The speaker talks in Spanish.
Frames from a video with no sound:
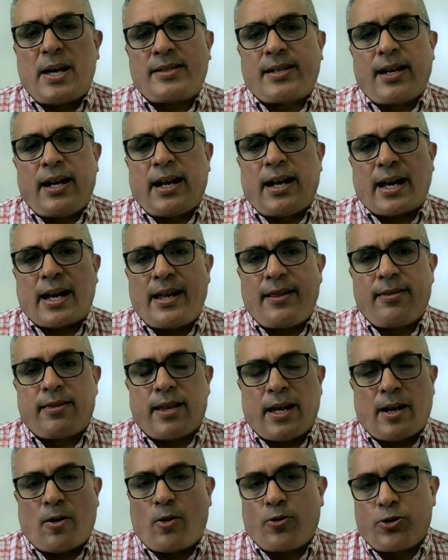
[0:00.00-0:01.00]
es que la
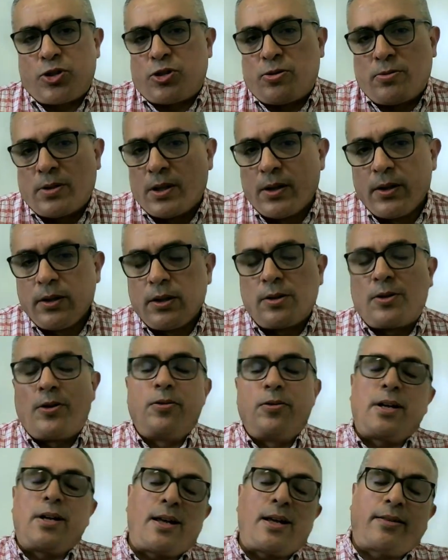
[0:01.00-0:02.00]
gente, con, con, en